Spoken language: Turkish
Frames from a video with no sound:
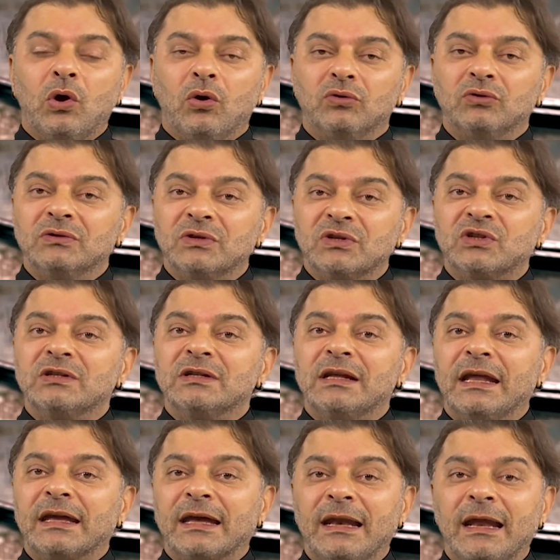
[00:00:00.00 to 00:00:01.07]
Onun dışında
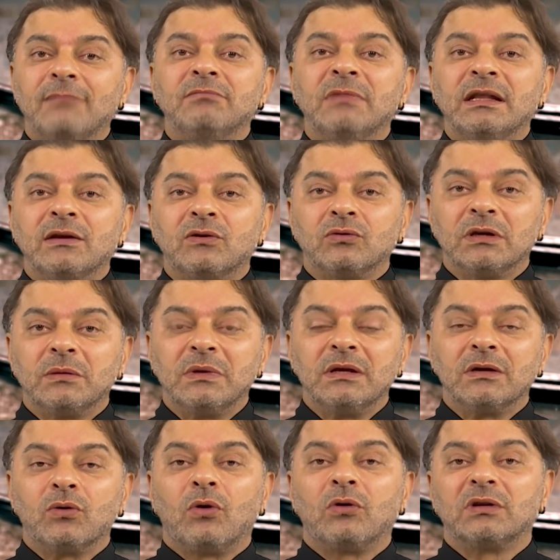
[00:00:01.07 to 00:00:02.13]
lekelenmeler
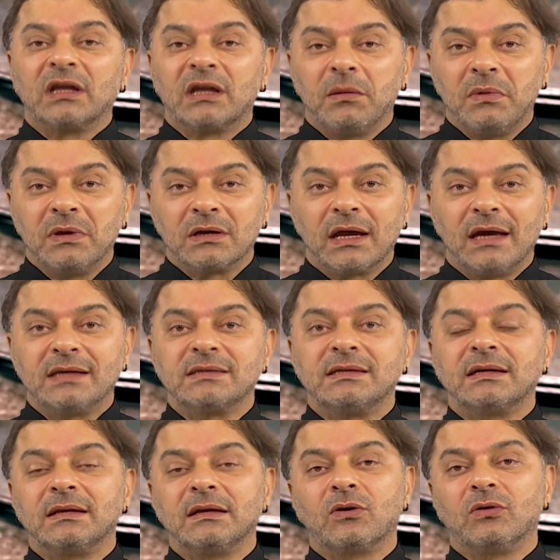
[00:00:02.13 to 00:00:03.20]
olabilir, oradaki bir
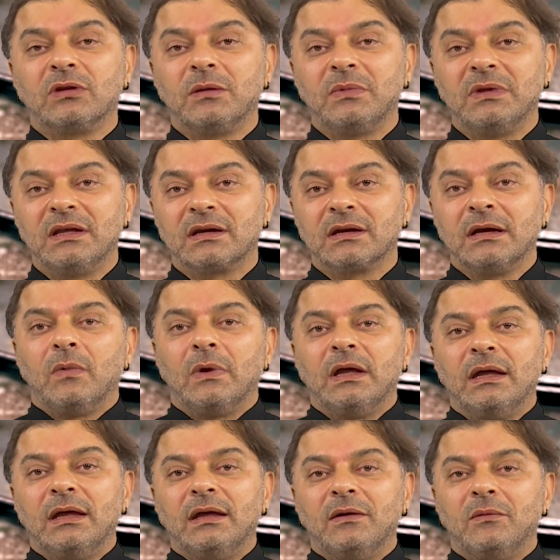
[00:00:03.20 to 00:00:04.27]
eksiklik olabilir.
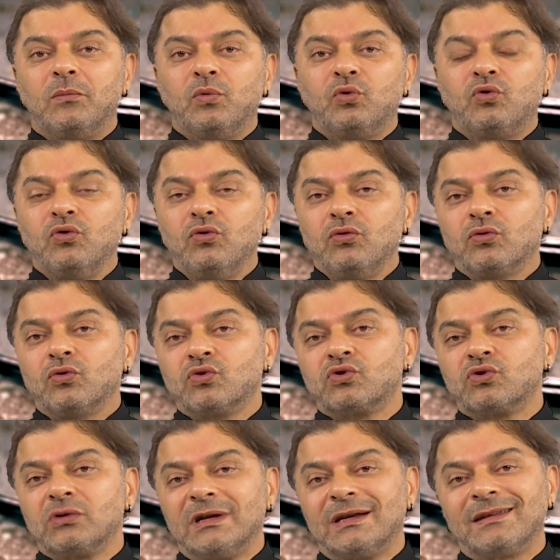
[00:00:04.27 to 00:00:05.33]
E, bütün
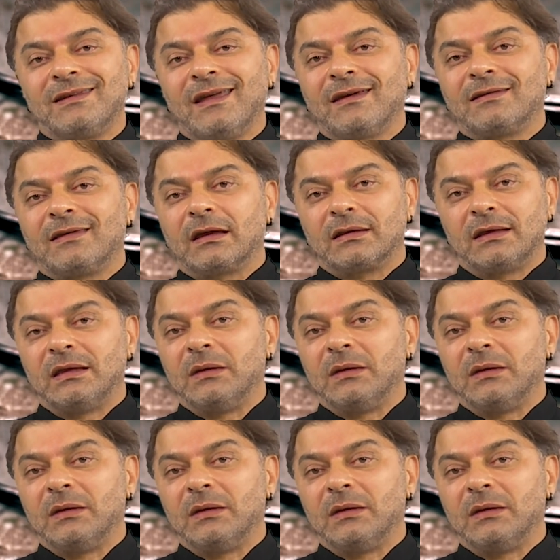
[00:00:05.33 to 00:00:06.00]
kusurları tek tek